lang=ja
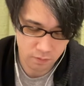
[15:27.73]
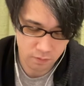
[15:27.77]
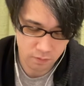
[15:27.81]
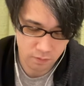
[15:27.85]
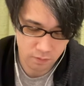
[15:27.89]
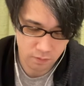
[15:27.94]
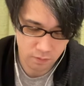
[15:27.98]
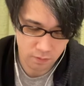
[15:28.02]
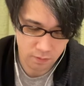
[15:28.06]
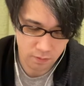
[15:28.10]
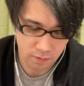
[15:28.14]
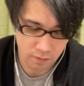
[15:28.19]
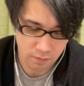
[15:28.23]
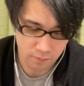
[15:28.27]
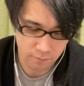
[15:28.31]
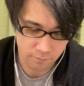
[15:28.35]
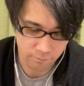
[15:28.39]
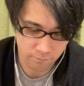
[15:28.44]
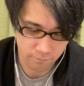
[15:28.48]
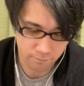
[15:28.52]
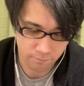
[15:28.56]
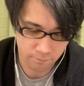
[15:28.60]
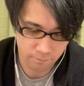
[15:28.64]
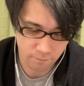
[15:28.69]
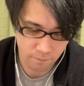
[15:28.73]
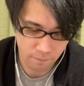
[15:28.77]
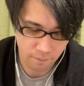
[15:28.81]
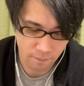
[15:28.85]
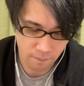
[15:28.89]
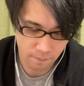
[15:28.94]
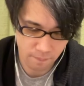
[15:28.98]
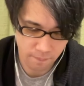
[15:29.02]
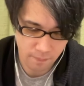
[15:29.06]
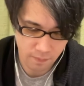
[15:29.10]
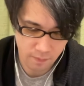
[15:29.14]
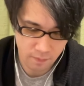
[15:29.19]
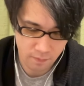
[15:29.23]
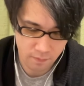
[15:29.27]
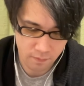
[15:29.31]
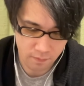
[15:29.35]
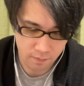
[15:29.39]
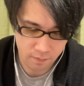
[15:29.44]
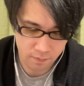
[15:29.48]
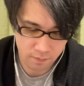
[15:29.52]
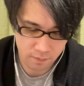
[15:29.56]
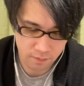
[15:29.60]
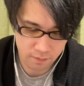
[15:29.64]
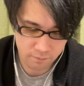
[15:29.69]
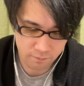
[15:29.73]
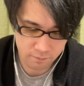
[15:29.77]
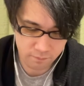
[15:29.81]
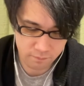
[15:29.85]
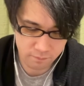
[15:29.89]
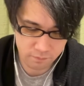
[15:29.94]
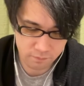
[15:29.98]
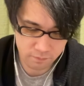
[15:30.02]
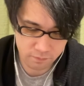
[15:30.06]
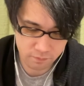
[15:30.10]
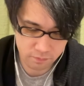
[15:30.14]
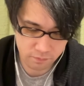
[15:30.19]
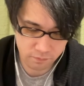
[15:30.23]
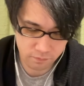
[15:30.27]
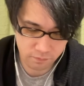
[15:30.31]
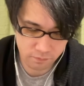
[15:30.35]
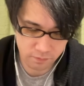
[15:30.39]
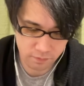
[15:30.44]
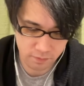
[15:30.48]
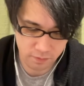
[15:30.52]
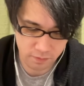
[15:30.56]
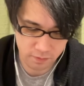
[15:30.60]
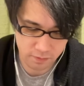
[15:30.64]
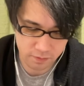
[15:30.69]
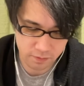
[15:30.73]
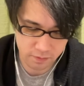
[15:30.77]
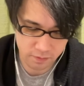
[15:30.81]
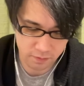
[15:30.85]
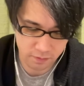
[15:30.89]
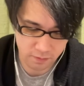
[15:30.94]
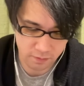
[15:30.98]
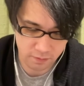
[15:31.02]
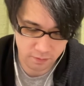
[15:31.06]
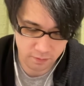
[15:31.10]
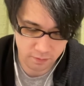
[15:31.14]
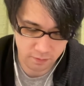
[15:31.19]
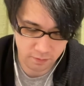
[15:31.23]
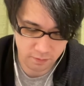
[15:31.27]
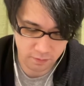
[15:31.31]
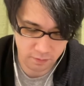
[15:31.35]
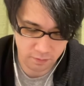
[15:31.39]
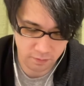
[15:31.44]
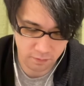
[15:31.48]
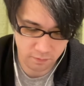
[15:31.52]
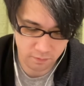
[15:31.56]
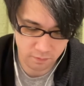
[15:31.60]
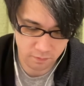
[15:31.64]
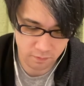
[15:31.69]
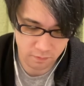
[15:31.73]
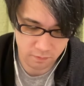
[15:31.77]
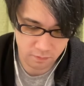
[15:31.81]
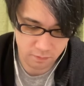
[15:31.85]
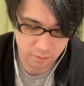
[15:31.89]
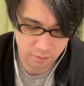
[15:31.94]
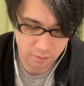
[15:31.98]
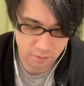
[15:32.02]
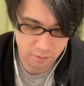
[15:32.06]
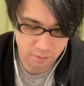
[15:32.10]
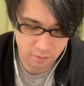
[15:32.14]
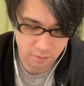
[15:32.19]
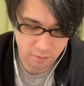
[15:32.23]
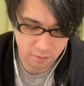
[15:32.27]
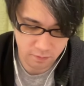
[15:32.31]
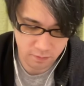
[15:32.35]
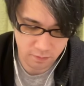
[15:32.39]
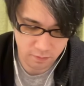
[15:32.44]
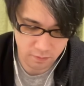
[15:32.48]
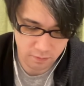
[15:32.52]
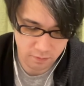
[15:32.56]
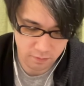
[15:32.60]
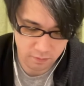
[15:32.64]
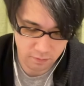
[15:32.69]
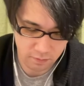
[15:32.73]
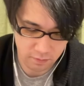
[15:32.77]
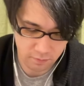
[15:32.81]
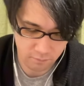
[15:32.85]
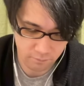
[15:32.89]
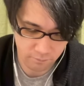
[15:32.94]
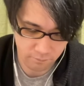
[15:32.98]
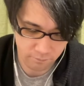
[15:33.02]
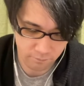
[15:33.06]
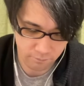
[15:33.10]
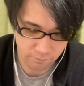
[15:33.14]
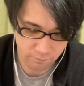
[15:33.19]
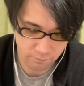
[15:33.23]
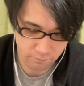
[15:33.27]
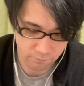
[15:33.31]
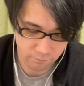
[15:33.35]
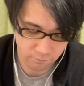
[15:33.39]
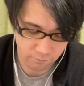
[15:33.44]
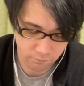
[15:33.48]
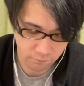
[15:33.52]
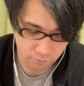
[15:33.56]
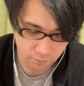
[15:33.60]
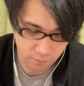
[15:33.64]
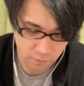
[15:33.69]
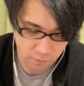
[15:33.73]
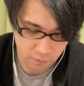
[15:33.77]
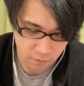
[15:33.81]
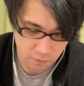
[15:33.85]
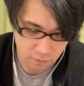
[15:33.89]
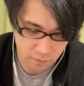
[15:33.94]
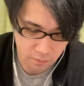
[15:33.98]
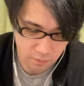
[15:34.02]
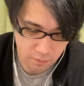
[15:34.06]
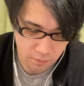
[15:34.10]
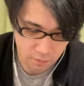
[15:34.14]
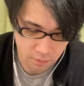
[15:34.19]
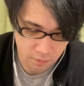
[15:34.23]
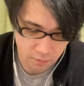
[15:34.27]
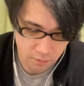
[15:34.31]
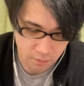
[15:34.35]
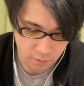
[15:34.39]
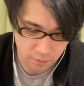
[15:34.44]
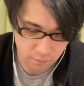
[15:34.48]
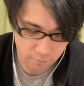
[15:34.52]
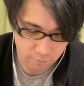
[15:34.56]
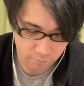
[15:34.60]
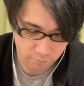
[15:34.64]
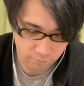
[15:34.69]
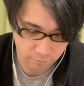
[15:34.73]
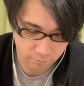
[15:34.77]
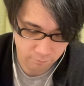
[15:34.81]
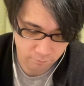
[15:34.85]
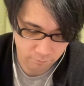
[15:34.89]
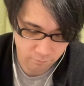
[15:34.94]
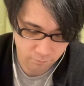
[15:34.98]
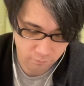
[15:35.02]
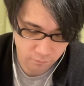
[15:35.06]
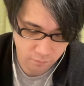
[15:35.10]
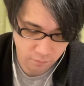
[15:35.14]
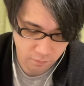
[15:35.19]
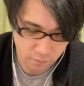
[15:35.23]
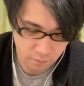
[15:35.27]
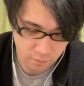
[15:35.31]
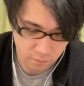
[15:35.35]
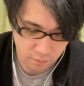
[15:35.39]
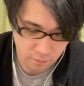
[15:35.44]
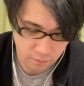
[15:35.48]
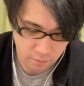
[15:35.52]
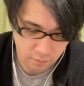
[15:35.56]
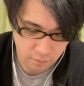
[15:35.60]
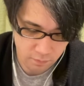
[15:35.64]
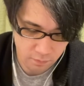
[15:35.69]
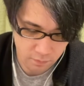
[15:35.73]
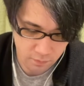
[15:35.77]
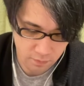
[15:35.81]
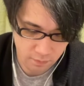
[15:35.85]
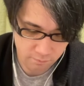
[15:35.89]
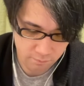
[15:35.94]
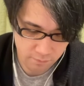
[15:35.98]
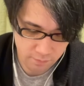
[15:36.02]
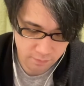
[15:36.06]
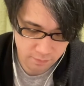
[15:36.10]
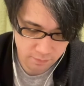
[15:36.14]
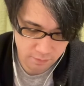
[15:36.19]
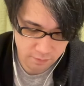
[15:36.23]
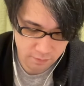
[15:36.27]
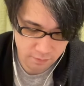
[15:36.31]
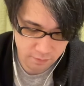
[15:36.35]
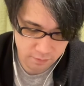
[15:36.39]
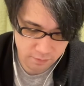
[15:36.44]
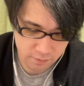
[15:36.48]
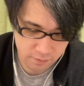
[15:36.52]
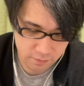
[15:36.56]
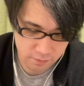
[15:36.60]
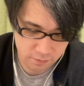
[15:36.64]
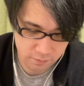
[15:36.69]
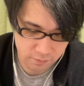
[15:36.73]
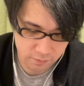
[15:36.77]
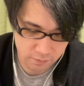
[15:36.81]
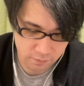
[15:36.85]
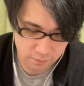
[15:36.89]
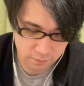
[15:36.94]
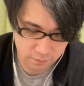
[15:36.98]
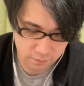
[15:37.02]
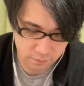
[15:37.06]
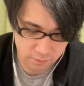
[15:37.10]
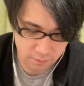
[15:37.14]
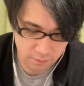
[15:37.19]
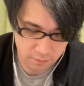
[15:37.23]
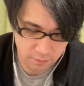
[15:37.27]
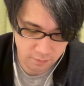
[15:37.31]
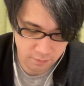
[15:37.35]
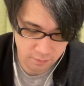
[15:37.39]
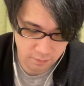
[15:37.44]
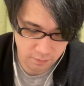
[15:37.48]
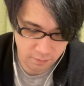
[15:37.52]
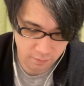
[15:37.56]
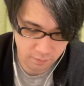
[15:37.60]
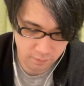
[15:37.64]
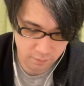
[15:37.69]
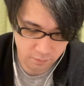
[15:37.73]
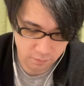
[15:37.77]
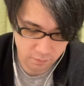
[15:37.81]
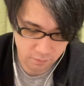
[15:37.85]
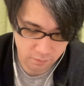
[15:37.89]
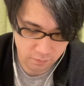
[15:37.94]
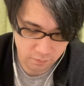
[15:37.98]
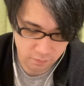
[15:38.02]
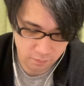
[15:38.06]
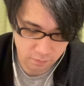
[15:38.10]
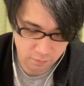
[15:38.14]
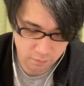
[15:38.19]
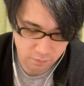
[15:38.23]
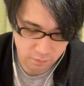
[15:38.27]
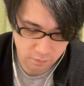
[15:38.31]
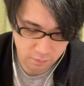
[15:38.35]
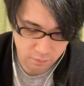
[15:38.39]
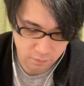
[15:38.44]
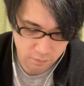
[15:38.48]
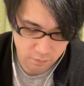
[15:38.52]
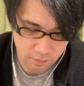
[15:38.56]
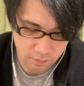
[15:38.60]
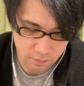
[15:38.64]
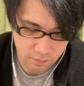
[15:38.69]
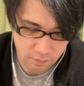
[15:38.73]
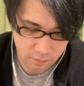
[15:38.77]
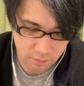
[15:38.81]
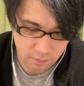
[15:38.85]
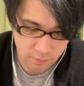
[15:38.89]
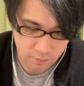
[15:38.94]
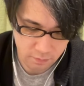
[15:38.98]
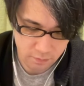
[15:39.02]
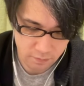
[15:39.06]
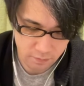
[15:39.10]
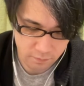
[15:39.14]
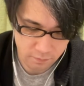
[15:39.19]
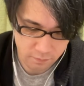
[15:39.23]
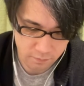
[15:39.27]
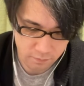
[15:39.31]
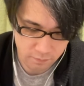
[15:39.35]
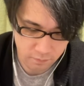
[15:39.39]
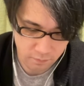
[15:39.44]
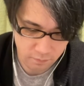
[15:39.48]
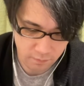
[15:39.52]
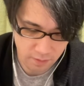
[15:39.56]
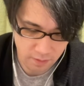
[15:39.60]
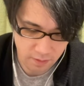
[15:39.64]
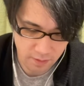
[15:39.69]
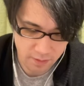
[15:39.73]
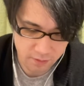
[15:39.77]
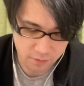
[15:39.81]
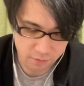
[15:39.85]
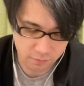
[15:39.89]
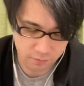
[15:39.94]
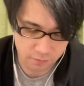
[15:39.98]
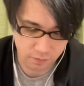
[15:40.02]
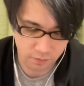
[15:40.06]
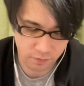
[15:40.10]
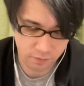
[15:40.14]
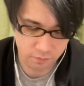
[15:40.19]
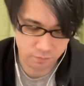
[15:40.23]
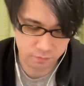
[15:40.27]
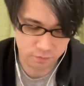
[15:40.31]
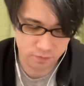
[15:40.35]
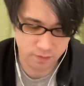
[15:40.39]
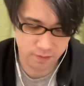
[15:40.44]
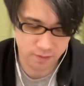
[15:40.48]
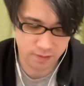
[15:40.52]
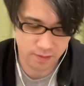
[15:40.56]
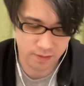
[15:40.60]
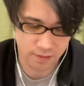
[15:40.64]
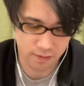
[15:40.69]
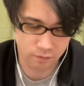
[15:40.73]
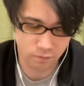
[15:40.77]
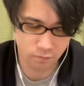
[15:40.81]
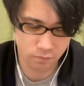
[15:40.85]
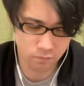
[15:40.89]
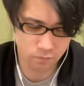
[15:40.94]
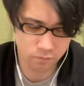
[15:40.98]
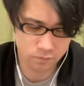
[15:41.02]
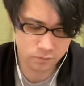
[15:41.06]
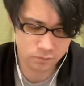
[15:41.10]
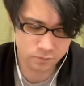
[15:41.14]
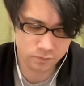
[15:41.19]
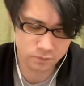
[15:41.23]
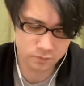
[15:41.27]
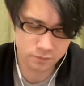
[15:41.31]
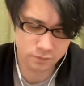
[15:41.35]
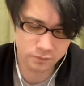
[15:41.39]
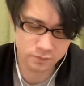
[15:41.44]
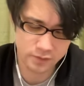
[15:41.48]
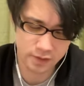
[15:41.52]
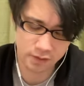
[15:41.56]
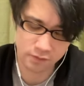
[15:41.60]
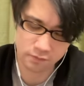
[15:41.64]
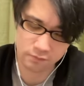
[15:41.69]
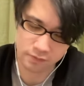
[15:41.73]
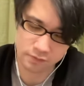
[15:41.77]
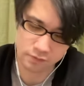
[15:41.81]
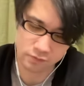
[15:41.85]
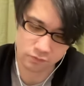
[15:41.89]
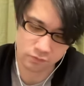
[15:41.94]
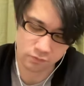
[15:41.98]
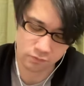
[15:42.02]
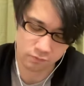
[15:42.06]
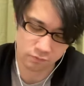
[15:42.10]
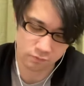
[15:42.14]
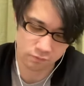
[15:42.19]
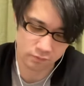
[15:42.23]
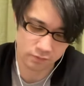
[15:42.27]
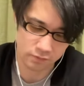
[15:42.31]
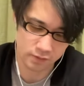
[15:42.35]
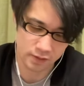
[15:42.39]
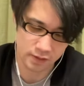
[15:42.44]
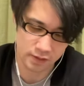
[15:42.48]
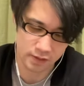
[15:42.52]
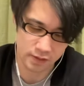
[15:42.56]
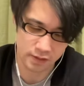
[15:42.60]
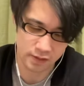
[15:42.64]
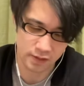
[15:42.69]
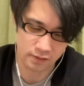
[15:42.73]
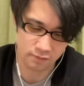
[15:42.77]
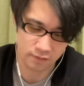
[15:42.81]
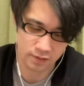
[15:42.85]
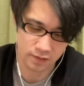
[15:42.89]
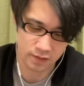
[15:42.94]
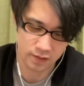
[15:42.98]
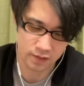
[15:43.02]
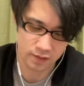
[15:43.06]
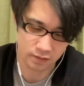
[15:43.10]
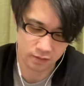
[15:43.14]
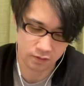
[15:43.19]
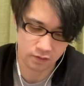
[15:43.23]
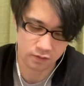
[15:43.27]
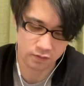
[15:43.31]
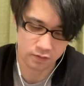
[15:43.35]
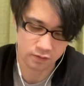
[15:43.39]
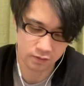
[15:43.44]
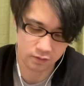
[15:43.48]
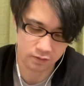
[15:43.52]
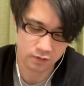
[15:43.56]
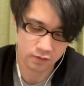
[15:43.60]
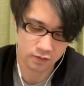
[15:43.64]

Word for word: はいはい回復しときたいしはいはいはいはいはいはいはいアマテラスがはいえー、回復努力ああちょっと1個ずれたな高速ルーレットはちょっと苦手やわうん